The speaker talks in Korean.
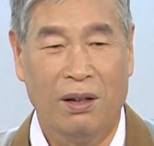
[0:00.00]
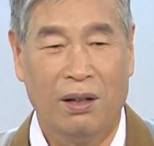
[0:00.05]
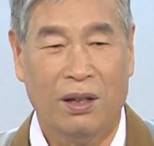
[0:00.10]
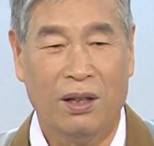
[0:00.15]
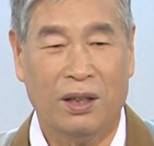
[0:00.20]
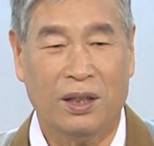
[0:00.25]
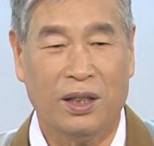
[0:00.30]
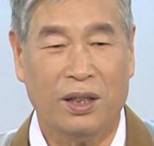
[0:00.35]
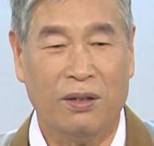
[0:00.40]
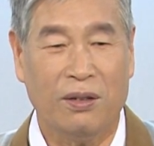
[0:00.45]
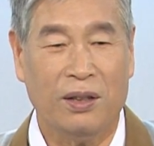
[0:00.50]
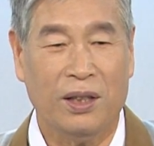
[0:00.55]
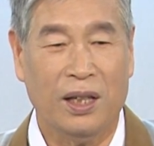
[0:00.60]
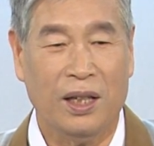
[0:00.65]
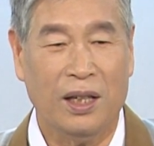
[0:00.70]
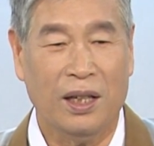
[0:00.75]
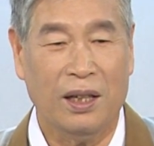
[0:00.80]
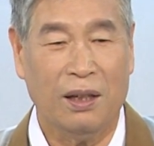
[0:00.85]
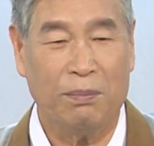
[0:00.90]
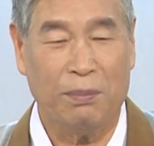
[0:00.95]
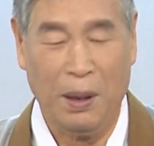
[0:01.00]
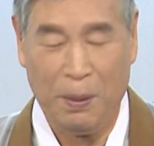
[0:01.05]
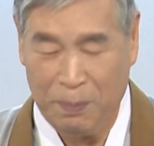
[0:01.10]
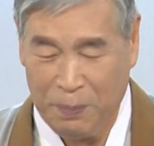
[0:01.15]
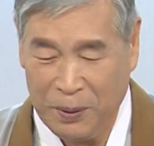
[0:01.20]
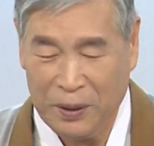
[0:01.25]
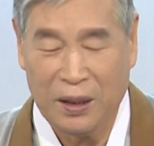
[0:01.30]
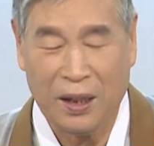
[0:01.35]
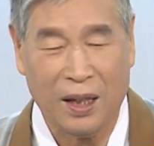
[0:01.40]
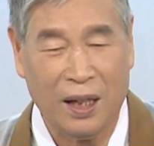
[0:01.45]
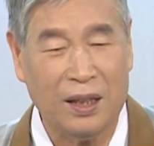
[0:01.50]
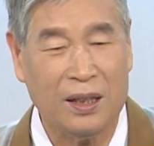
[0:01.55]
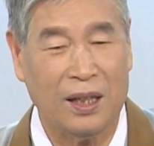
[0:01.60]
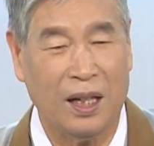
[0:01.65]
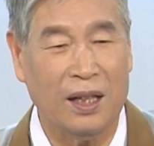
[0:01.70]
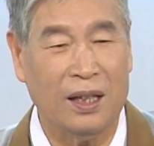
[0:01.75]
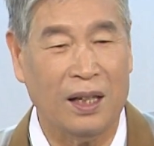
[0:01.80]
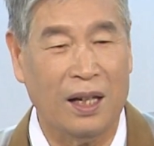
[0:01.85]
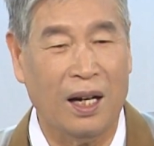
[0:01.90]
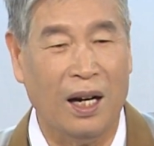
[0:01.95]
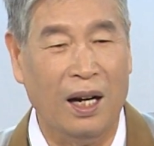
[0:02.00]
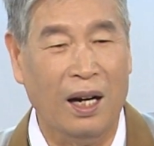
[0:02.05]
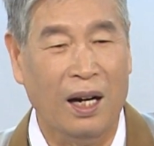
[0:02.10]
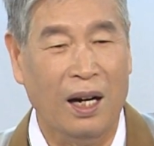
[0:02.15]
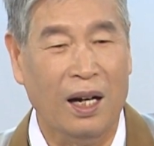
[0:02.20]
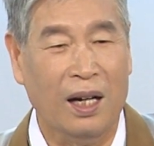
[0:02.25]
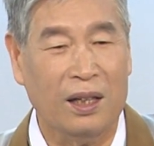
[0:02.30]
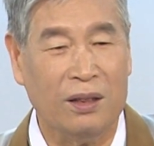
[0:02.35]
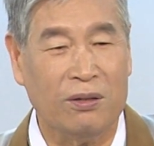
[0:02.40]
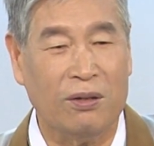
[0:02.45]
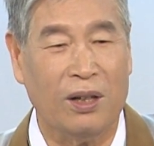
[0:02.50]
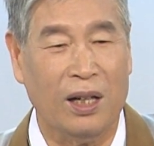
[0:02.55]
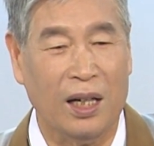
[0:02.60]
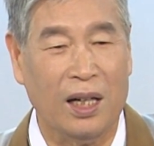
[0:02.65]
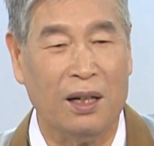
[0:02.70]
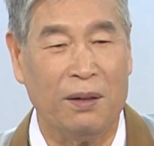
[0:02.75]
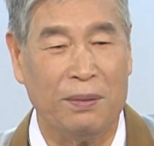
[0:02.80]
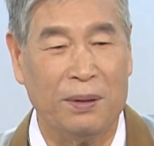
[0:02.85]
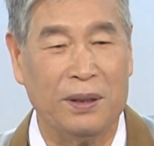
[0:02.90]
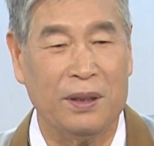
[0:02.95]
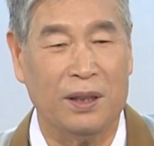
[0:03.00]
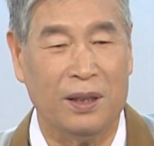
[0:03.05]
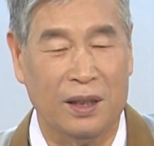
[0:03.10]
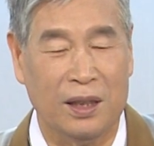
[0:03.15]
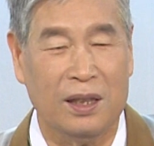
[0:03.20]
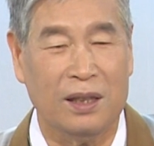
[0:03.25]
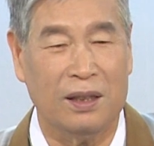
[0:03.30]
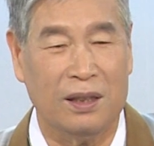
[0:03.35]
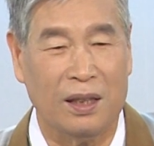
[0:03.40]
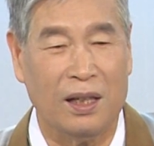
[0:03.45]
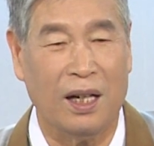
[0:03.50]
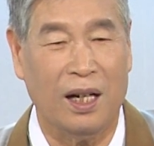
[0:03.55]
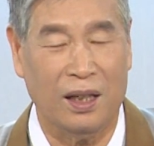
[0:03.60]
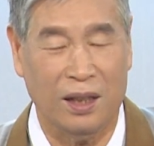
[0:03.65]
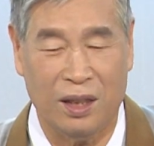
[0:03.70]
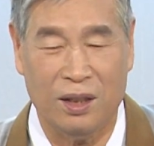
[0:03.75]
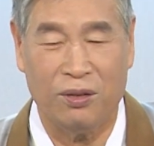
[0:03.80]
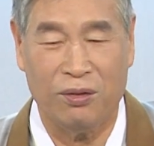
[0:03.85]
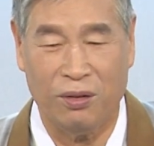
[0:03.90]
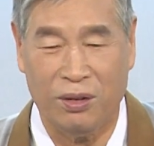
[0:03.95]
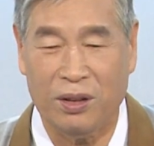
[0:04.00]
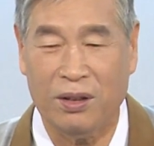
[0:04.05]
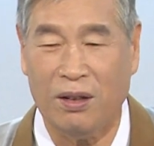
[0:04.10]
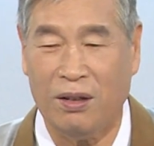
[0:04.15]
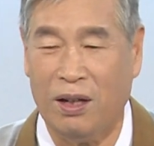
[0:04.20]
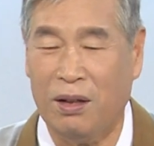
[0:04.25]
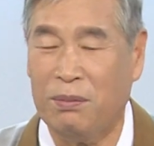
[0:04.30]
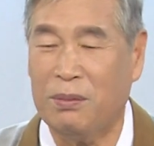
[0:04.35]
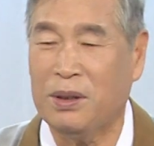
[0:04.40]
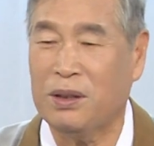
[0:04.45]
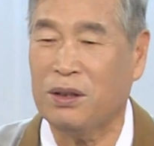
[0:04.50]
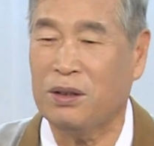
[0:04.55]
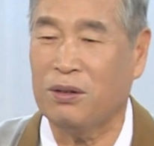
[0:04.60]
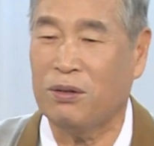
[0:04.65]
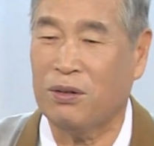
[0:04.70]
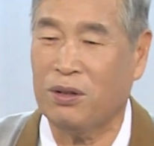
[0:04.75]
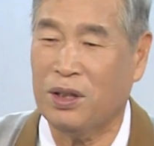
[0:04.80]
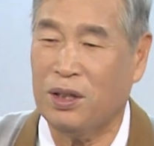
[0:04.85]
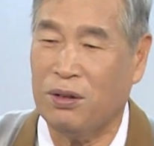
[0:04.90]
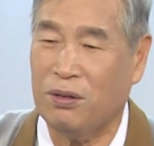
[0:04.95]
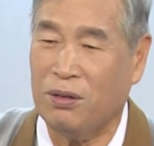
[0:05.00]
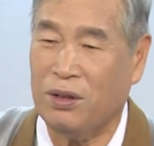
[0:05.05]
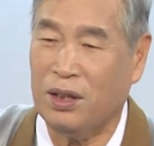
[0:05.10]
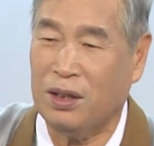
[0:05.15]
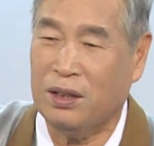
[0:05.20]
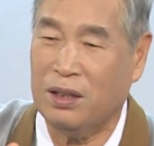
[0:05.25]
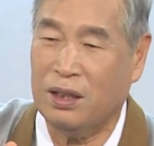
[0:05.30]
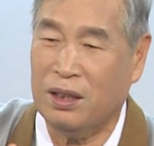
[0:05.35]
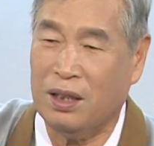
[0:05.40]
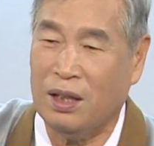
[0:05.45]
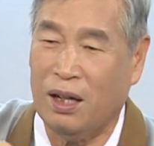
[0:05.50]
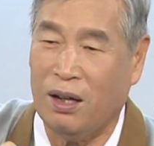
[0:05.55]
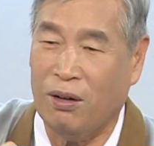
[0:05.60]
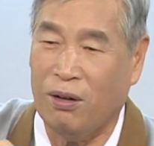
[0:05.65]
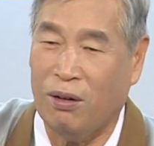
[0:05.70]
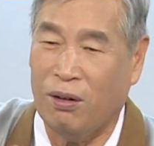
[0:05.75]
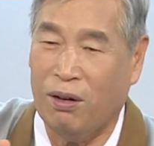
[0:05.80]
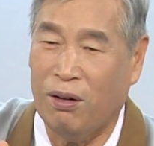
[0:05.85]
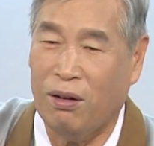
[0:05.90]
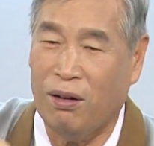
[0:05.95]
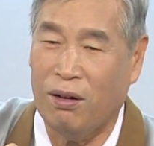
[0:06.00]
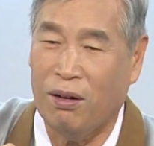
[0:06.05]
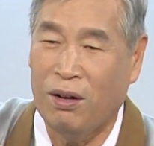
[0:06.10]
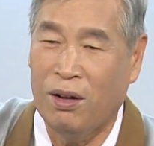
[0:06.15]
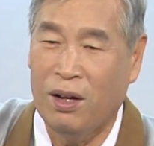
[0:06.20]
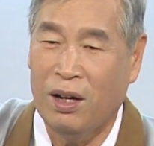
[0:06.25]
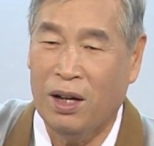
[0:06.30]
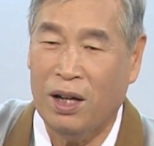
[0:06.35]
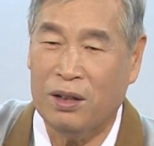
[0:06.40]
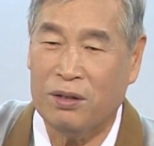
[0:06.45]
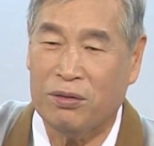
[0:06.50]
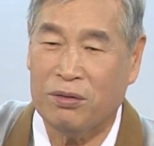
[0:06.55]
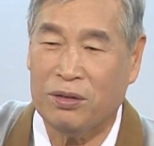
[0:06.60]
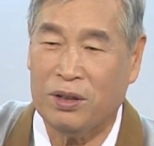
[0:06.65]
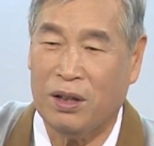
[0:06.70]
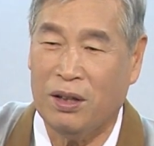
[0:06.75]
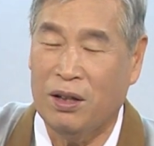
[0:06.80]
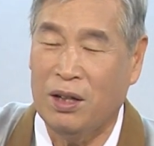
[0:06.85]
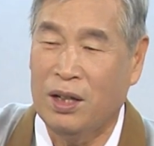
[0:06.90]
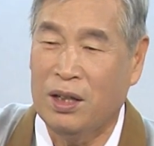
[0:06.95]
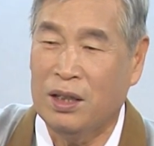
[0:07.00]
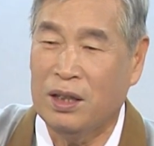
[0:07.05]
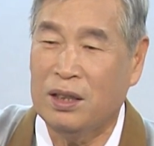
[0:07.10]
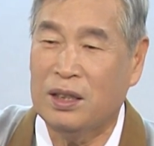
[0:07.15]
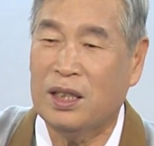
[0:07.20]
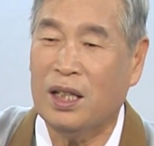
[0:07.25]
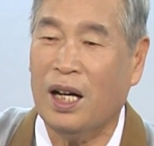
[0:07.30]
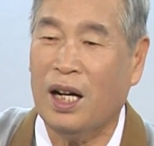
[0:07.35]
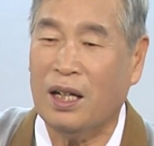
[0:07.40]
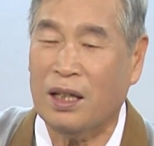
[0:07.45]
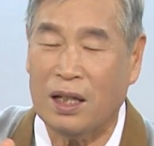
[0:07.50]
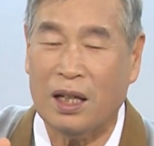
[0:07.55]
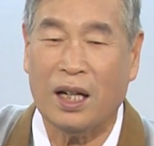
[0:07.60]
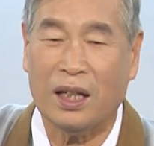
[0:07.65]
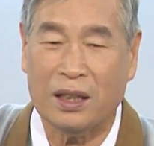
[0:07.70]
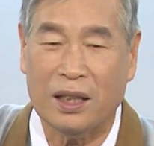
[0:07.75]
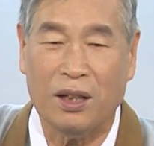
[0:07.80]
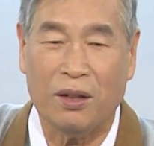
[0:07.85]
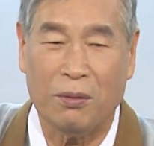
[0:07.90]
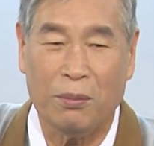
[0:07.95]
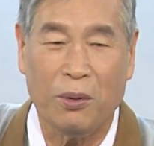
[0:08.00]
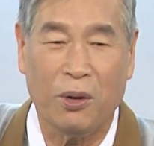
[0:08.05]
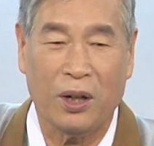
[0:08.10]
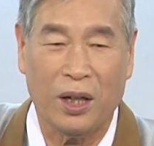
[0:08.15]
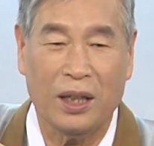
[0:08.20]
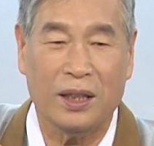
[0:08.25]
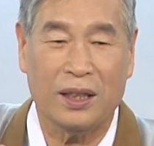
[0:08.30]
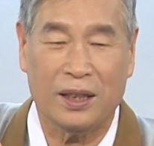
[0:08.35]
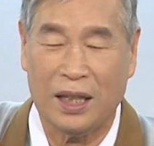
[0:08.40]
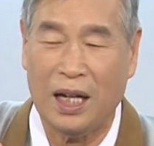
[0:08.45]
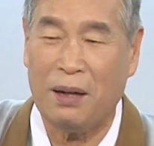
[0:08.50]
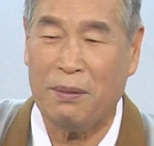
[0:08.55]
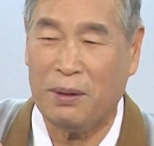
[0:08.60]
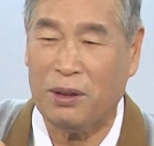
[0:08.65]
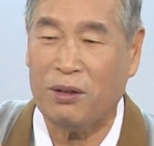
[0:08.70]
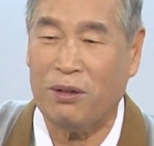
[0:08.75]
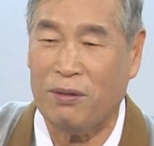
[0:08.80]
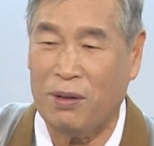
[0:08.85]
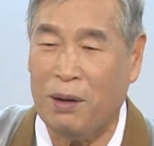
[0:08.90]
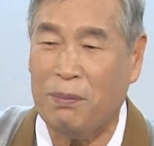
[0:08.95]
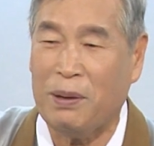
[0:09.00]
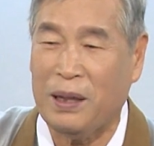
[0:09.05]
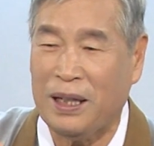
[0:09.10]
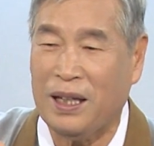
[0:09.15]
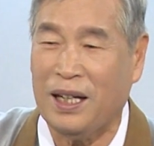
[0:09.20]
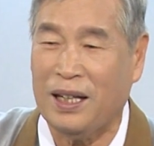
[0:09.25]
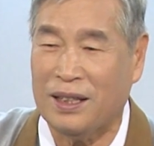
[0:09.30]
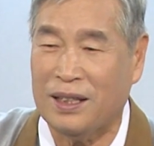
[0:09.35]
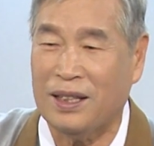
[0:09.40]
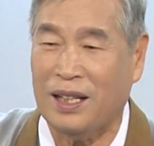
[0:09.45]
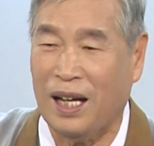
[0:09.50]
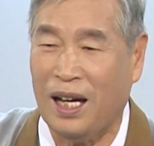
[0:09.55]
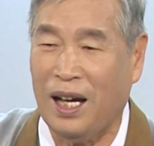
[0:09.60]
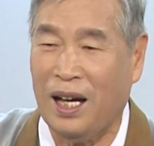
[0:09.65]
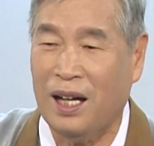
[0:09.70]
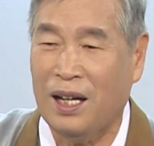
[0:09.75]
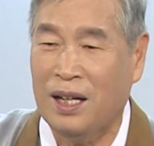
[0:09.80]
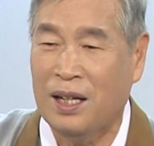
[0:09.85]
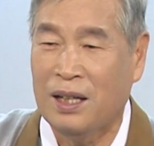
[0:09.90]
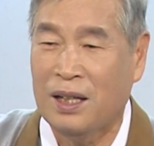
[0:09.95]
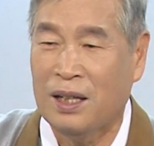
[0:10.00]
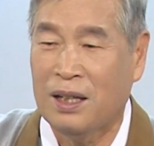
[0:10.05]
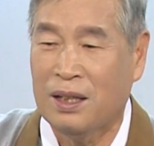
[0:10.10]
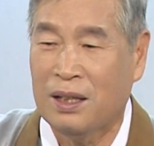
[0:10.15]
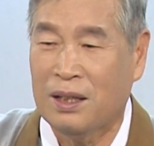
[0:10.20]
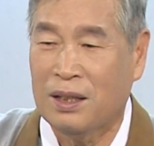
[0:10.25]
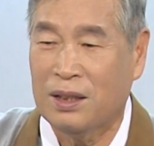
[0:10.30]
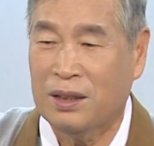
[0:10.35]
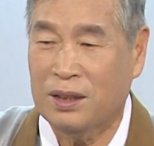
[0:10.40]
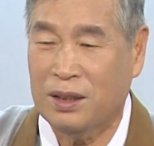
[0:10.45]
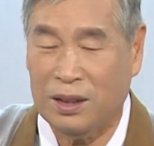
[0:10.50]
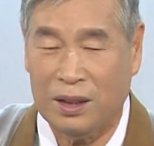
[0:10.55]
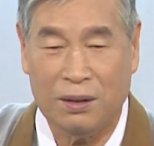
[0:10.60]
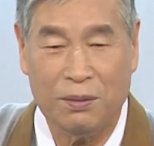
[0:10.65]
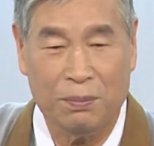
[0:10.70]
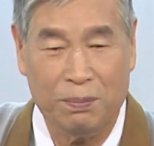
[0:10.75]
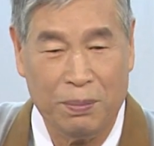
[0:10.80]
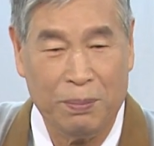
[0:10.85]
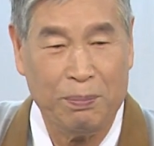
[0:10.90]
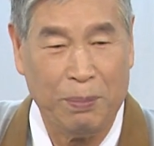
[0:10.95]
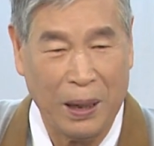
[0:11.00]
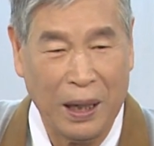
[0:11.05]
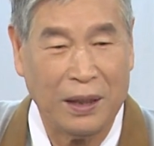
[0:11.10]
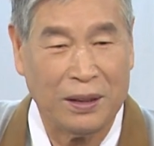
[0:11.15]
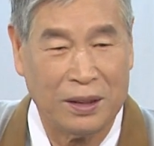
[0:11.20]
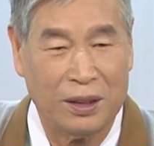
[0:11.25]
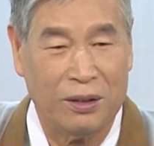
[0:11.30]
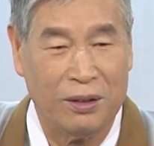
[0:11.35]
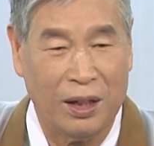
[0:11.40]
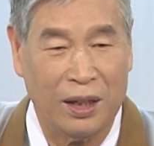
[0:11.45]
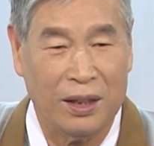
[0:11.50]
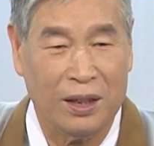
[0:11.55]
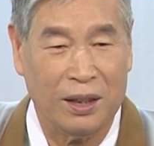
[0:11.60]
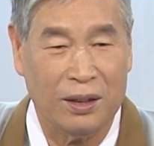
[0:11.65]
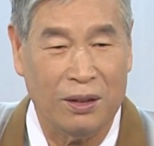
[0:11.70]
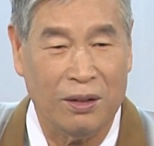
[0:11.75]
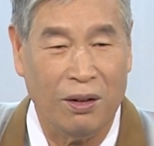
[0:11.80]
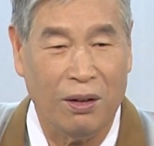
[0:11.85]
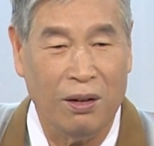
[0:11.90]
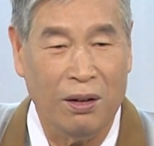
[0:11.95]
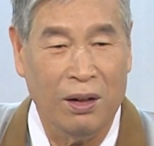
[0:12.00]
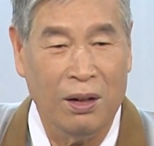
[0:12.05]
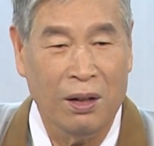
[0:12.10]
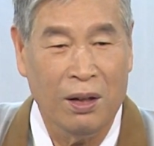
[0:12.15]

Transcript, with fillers: 그 직원들이 몇 번을 가져가니까 하도 깝깝해서 이거 가르쳐 주겠다고 하면서 이렇게 이렇게 털으라고 해주자. 이제 할 것 같아요. 몰라 이제 다음에 또 와봐야 하는데 이제 배웠어요 하여간요.